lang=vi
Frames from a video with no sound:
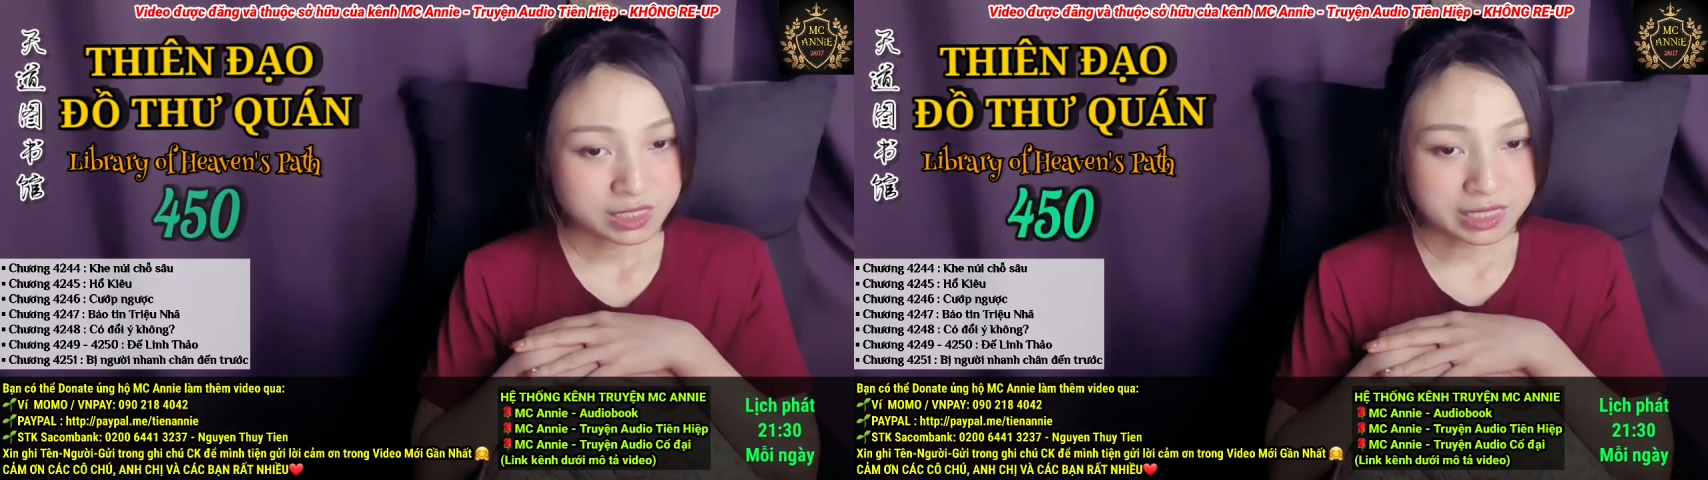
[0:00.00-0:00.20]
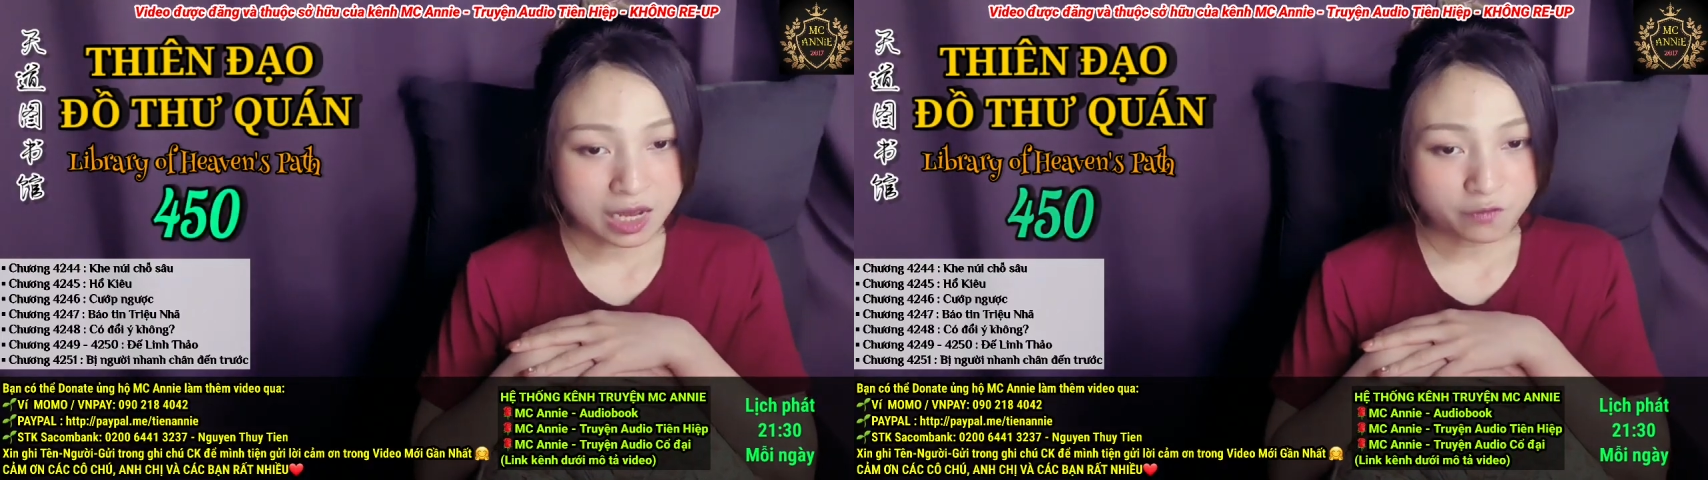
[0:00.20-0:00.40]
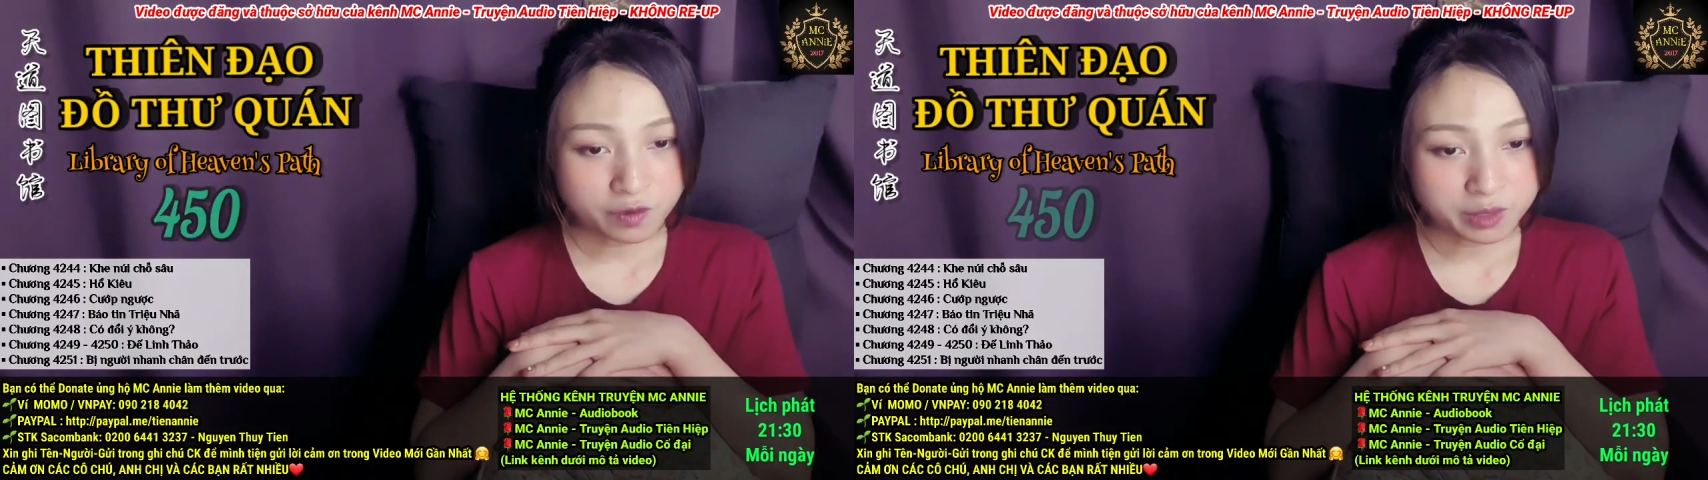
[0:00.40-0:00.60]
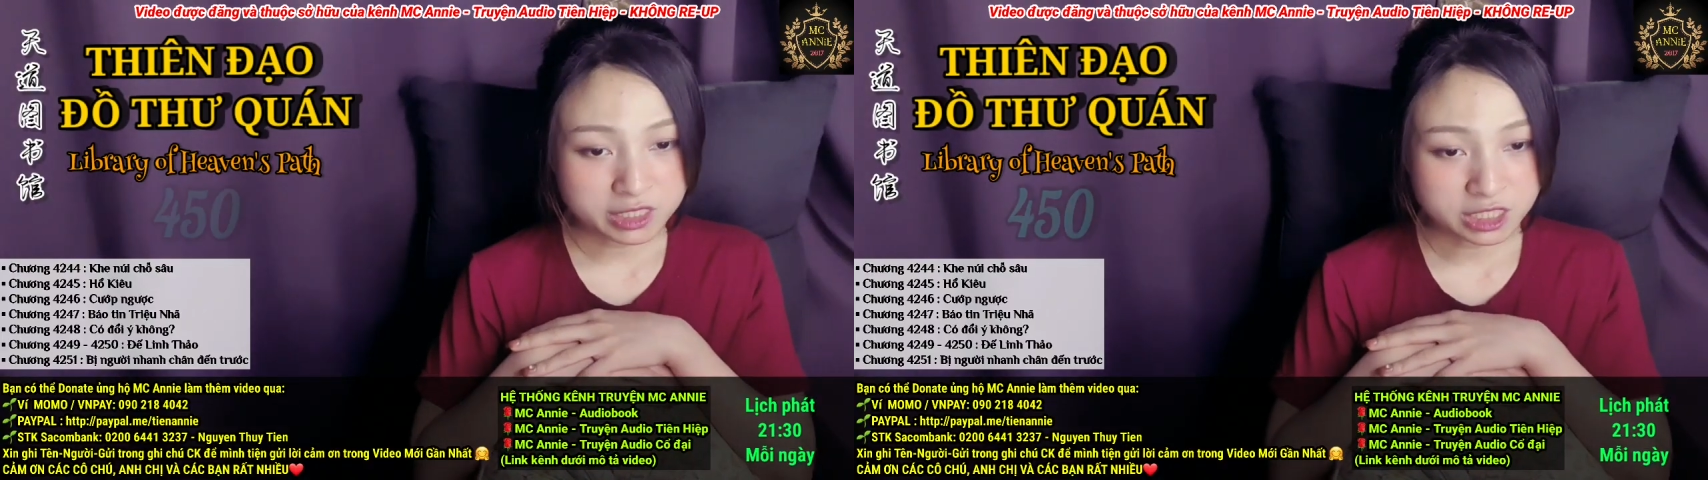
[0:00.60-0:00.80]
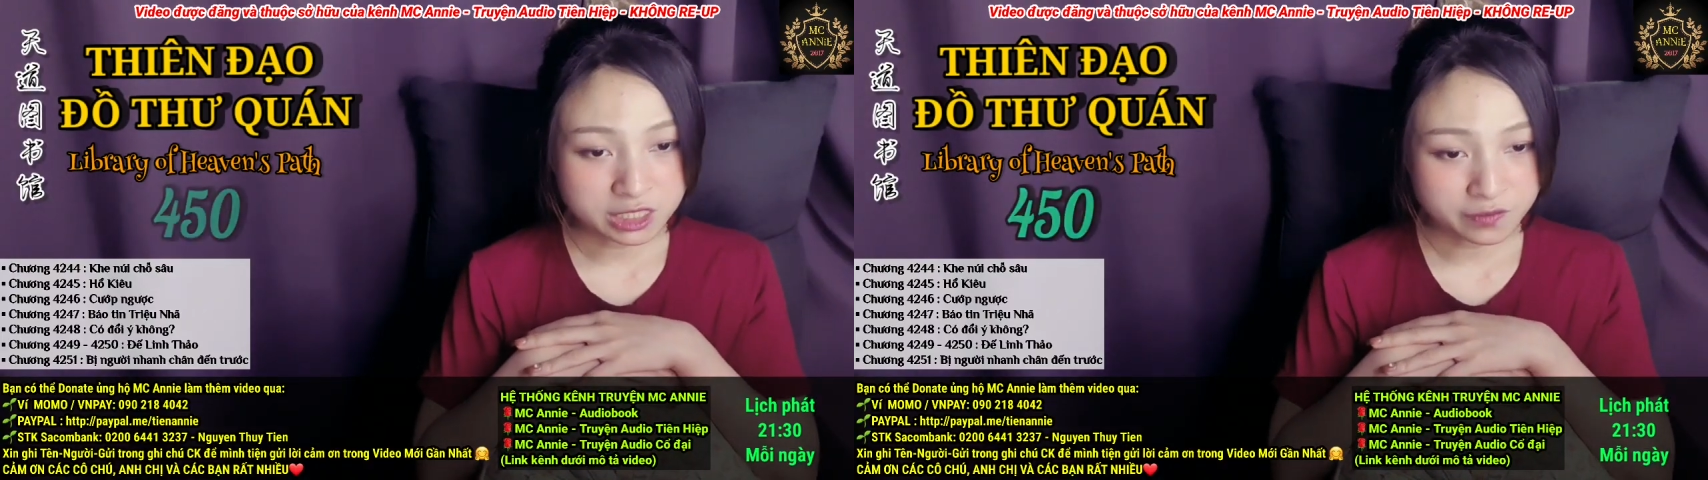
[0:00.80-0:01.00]
ngao phong lại
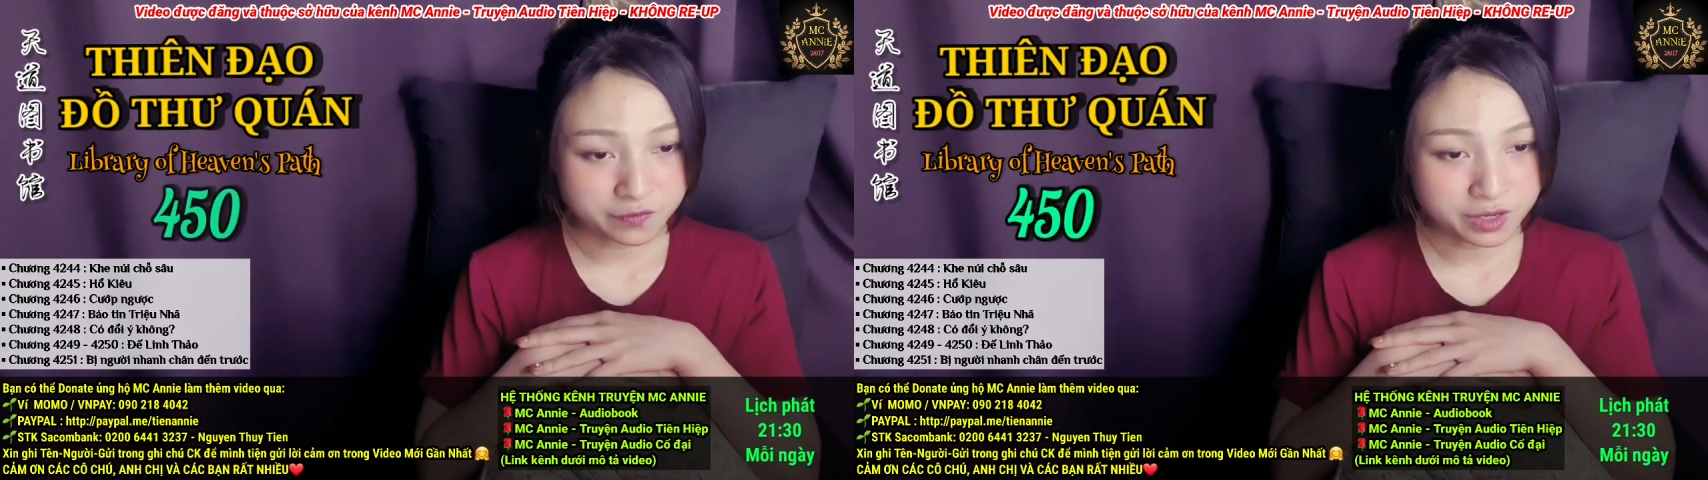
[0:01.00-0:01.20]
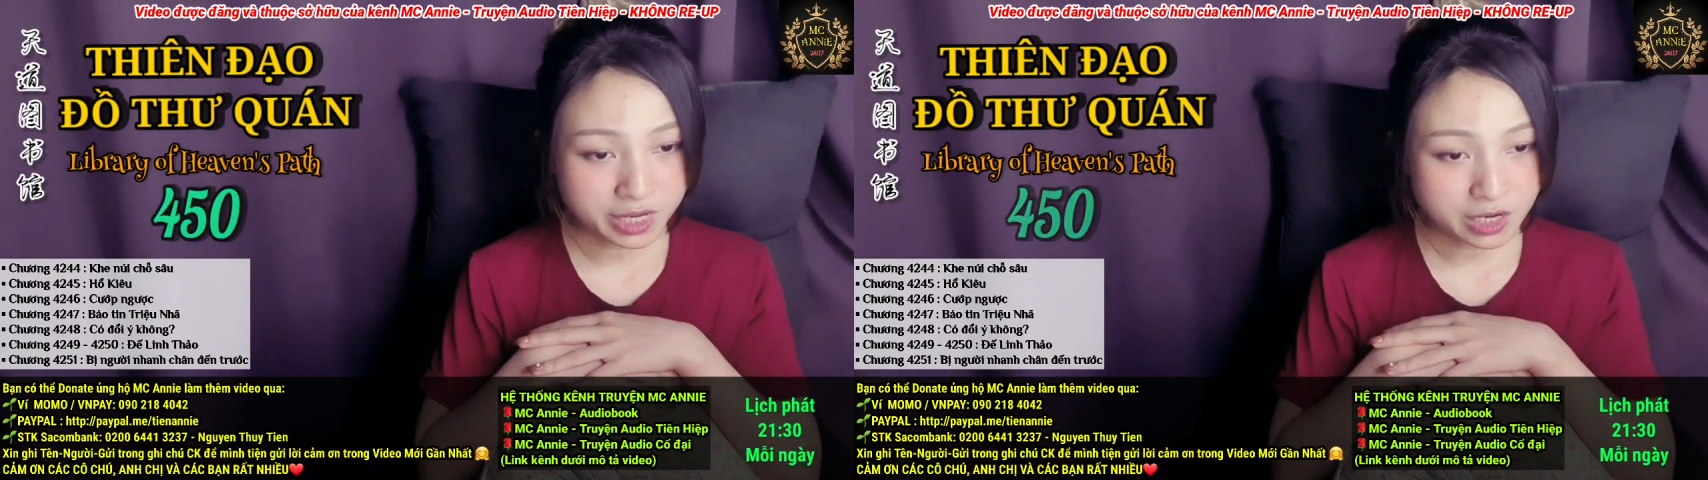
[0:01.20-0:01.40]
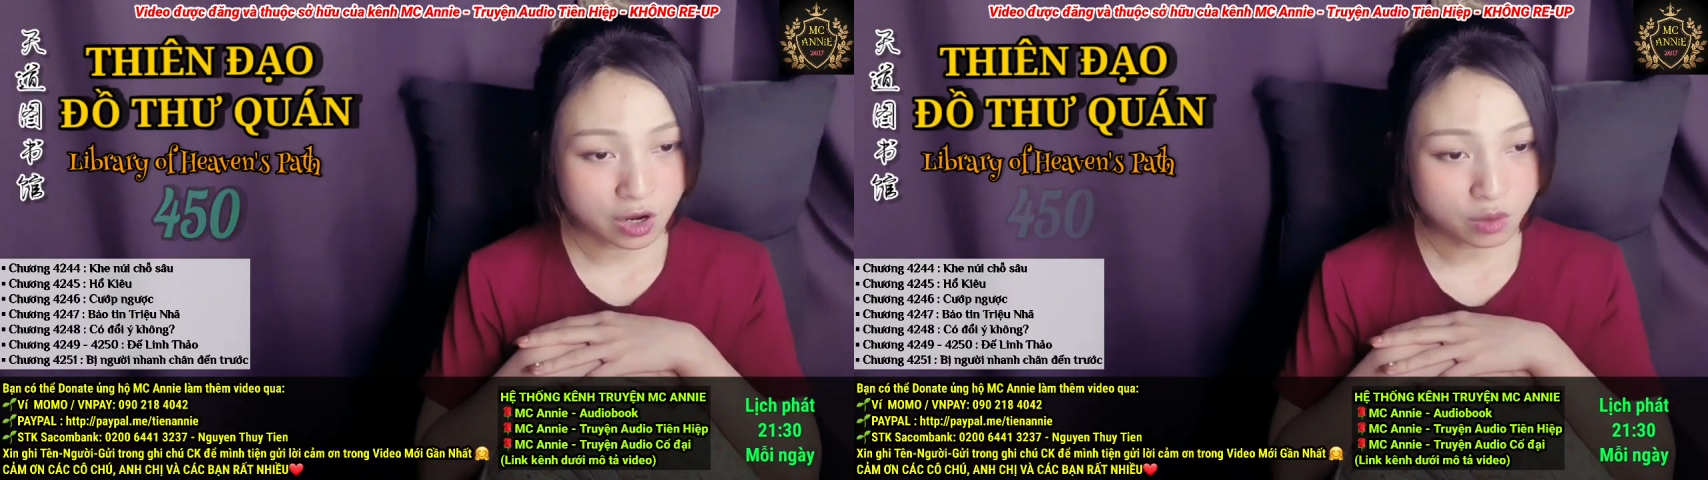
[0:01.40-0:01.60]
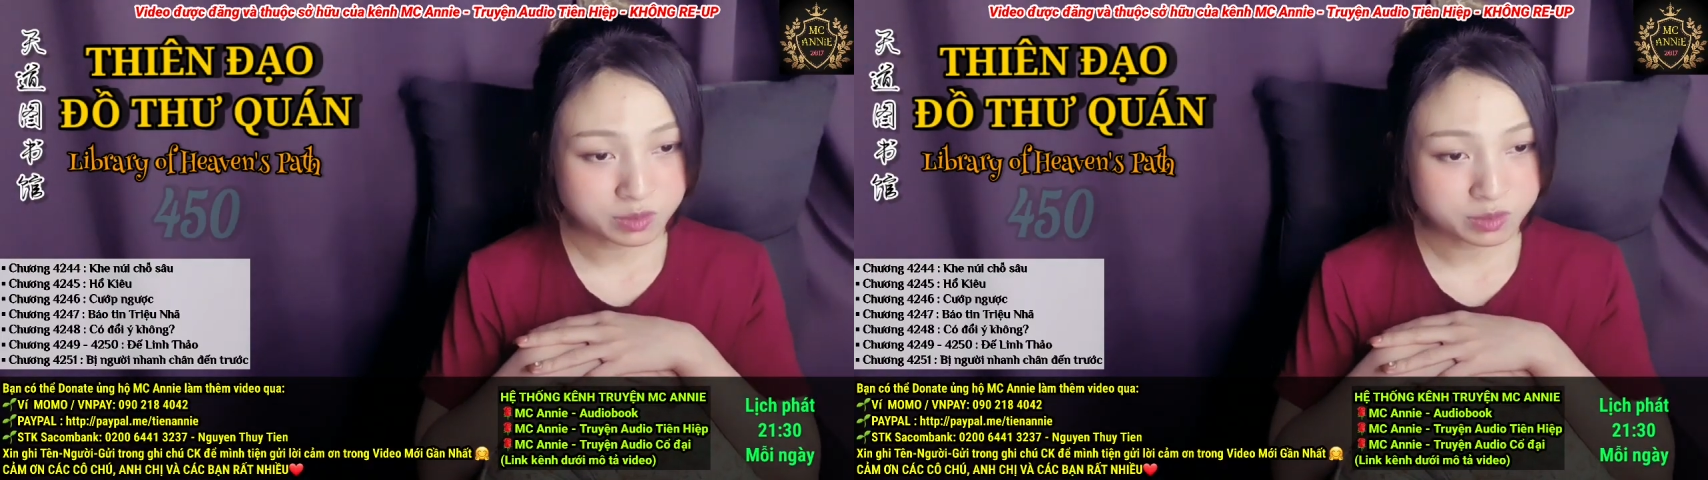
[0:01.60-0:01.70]
chỉ thần vương cách đó không